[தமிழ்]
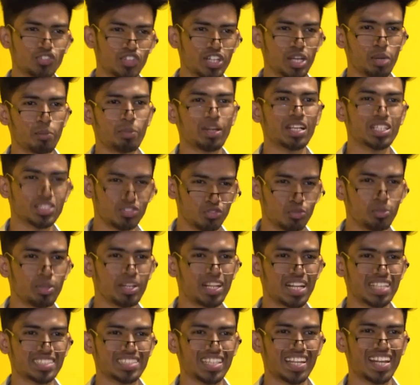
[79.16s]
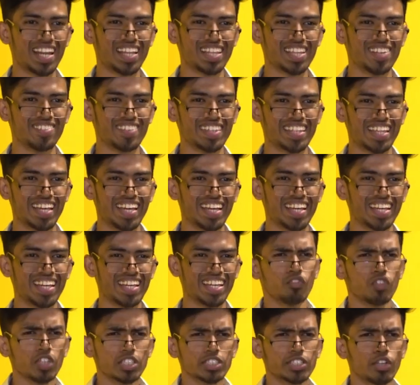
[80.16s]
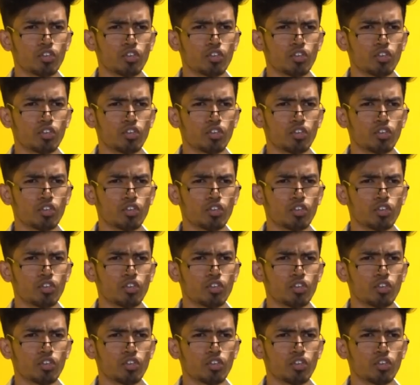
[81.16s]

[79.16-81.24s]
ஆக்சுவலி என் பையன் ஸ்விமிங் கிளாஸ் சேர்க்கலான்னு வந்தேன் ஃபீஸ்